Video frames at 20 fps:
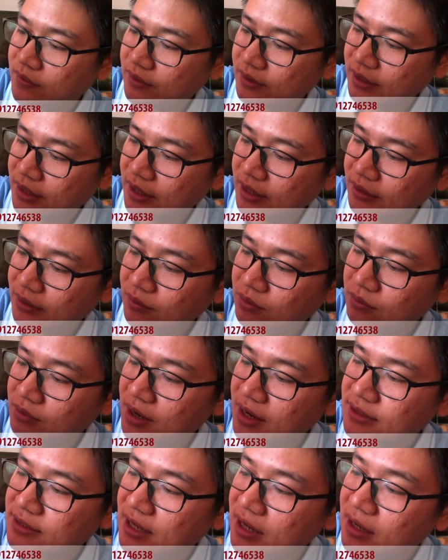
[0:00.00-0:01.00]
ok tiếp tục
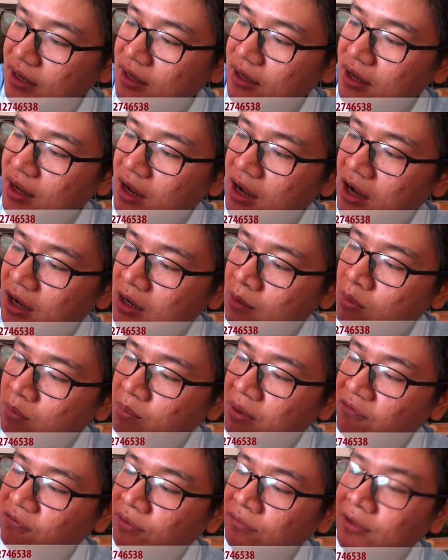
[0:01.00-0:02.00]
nữa là gì ạ à, cái
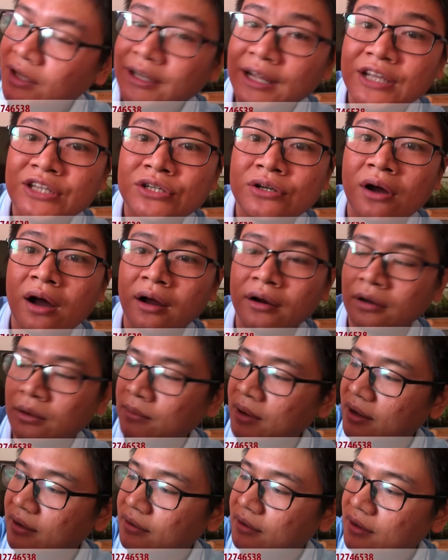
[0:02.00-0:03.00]
mục mà phân tích thị trường
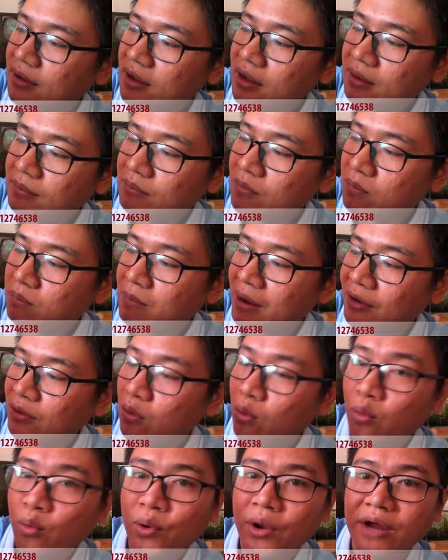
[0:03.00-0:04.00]
đúng không ạ mục bản
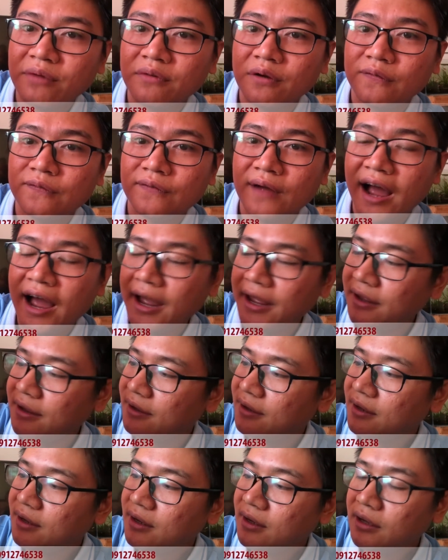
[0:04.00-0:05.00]
đồ quy hoạch và file
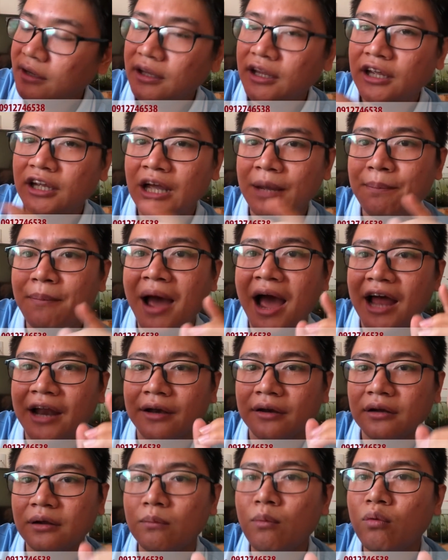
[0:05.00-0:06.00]
thì cái
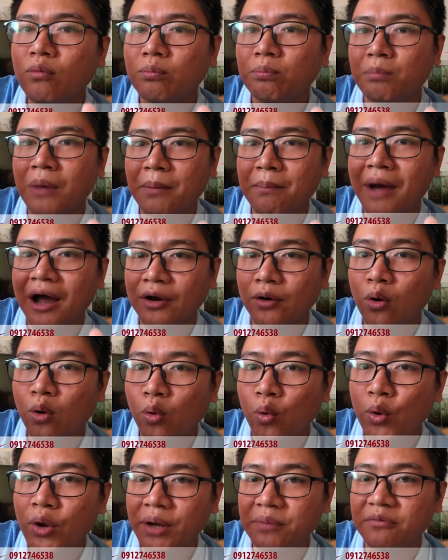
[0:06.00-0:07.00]
bản cái mục mà bản đồ
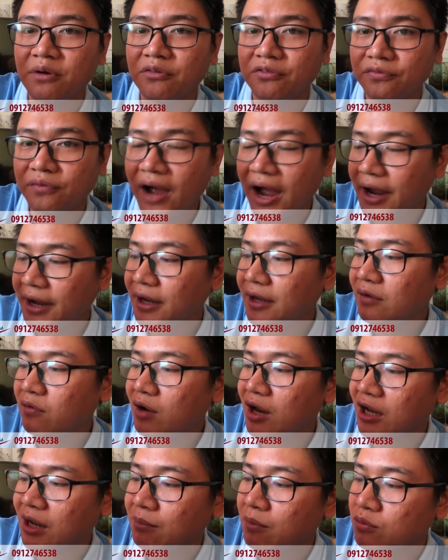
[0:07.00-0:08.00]
quy hoạch và file ấy,
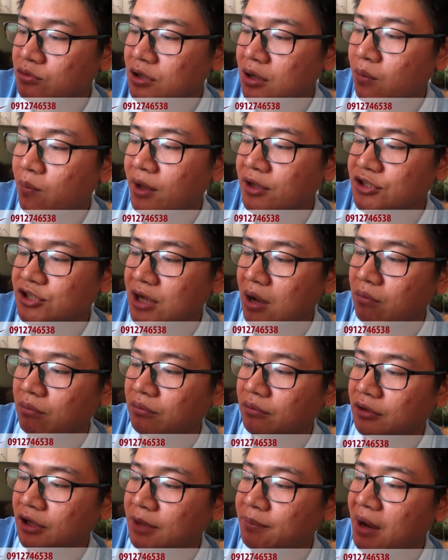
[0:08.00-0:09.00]
nó là cái mục rất là quan trọng
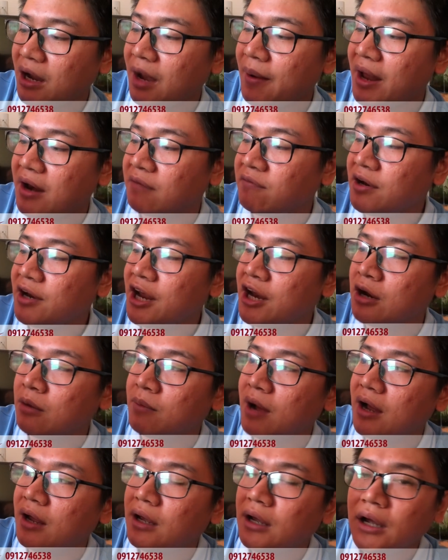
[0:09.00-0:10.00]
khi các bạn đấm ở đây
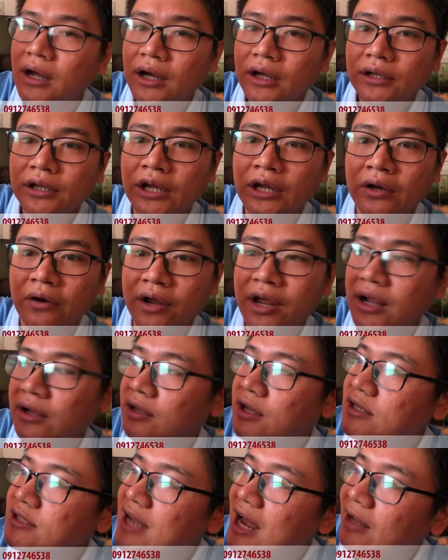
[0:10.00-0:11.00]
đúng không ạ thì nó hiển
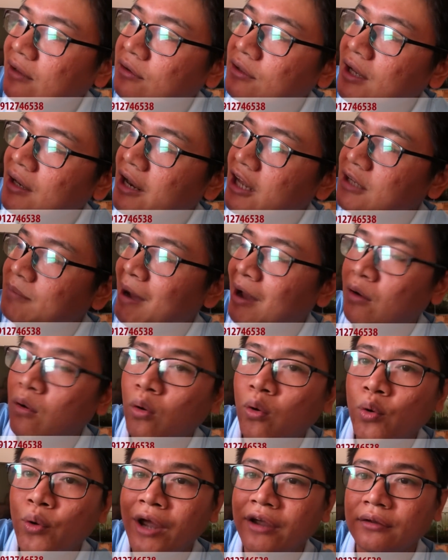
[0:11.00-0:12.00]
thị ra thứ nhất là bản
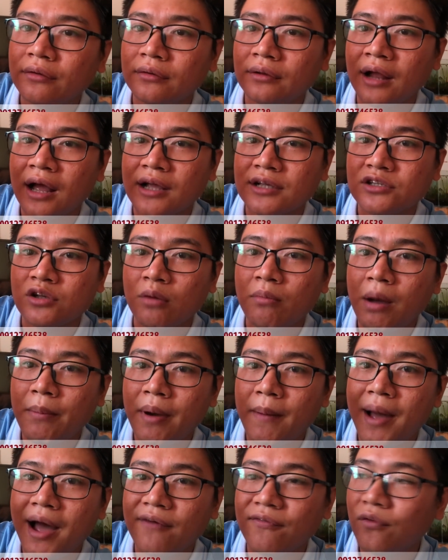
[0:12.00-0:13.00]
đồ quy hoạch là
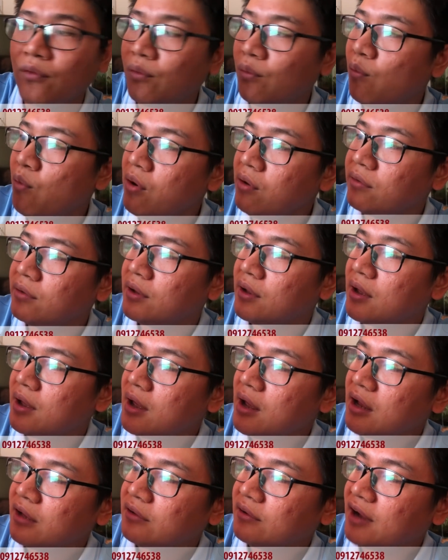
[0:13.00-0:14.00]
6333 Phú Quốc
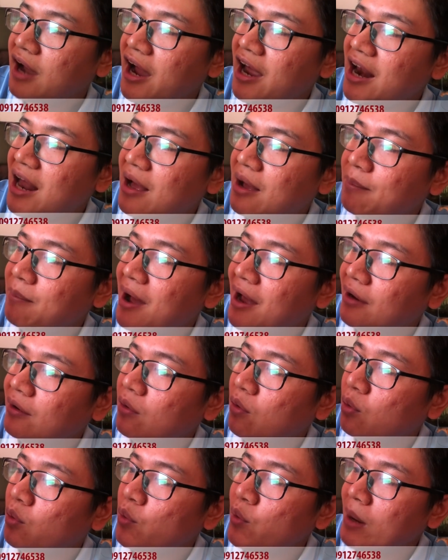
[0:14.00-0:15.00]
thứ hai là bản
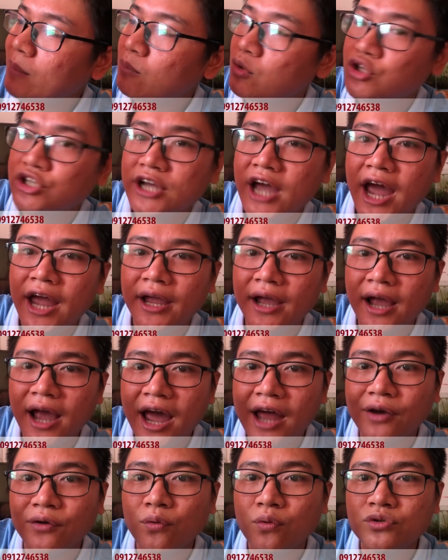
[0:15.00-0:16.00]
đồ quy hoạch 1 chia 2000
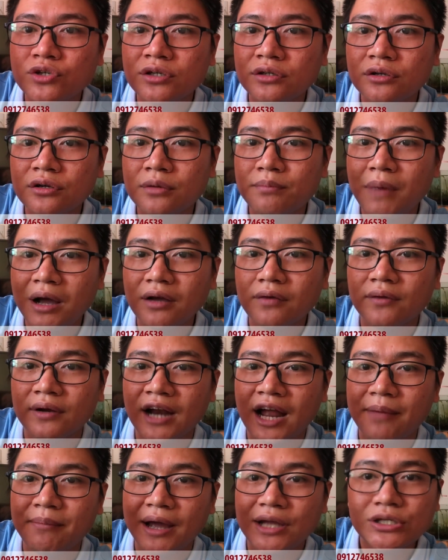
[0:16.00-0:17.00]
khu dân cư Bắc và
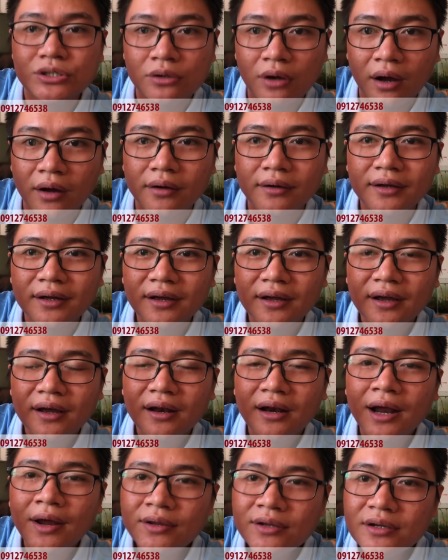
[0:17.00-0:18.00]
Nam Bãi Trường
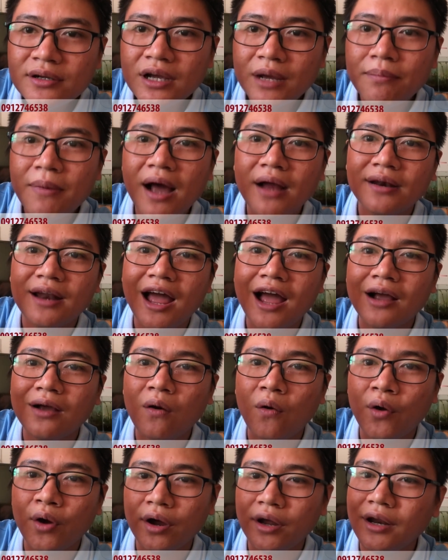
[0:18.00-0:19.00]
nếu như các bạn đang
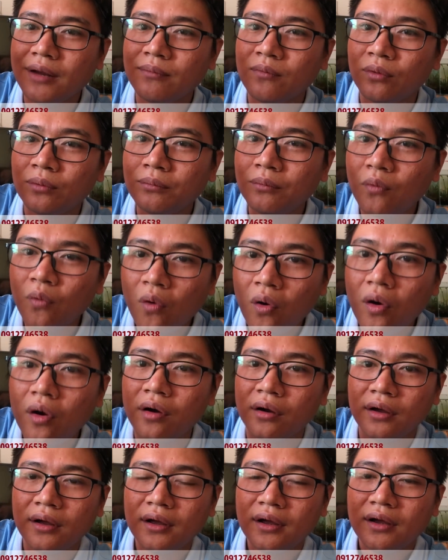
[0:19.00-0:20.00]
có ý muốn
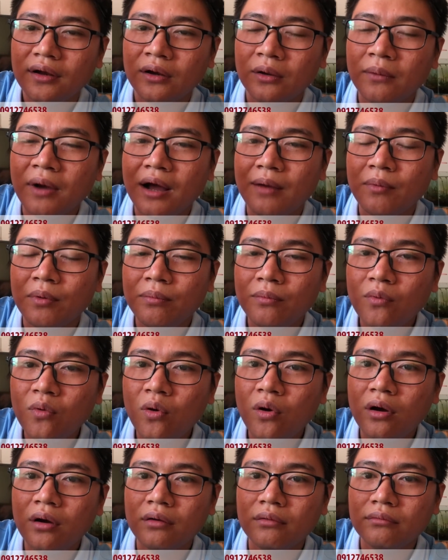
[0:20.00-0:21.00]
mua đúng không ạ muốn
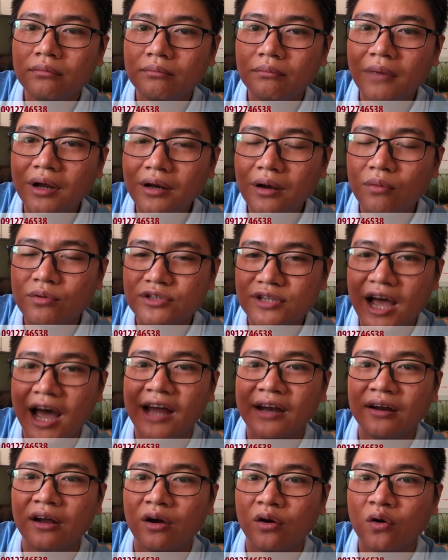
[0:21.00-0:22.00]
mua bất động
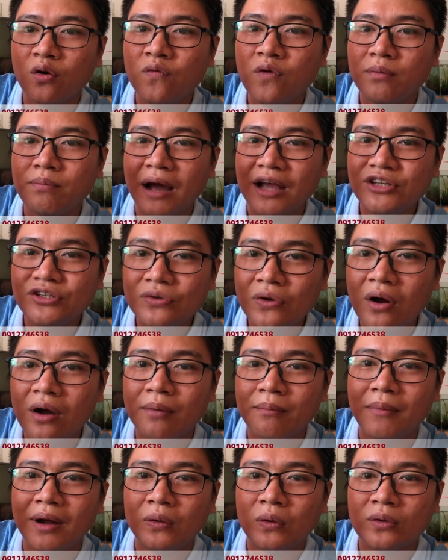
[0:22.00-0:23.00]
sản ở khu vực bãi
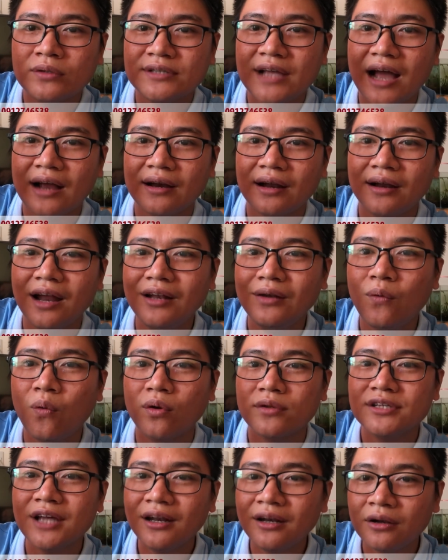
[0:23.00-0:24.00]
trường mà thuộc dạng là đất
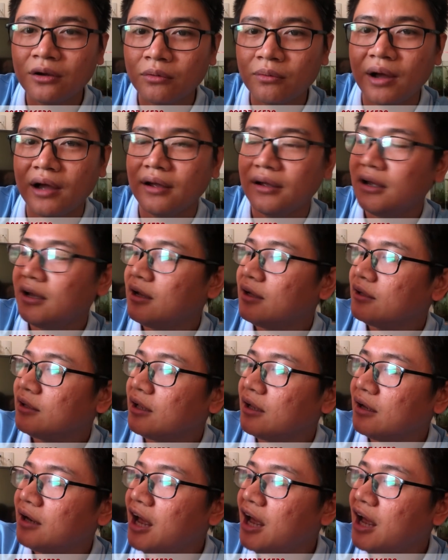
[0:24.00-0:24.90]
của dân đúng không ạ thì